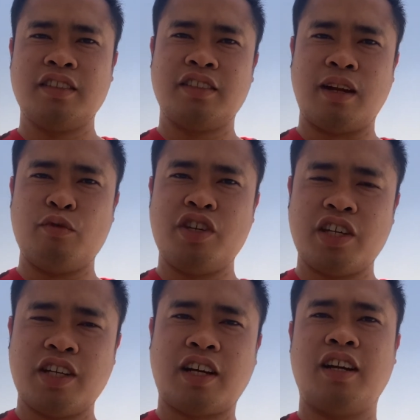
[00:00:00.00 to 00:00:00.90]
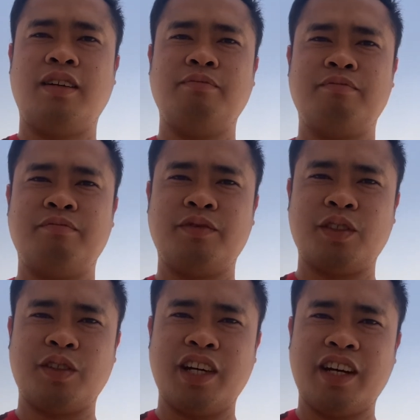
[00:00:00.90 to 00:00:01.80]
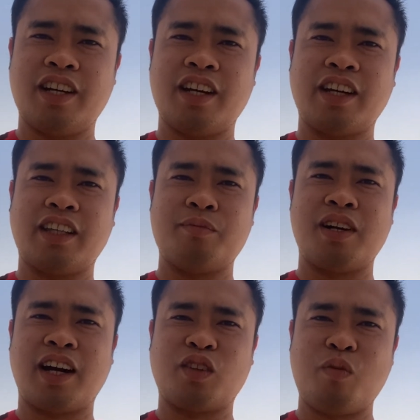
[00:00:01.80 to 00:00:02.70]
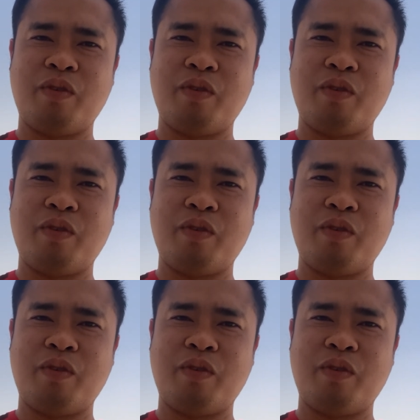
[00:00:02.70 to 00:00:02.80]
Sa ako siya share kalam. So diha di ka kita mga katrupa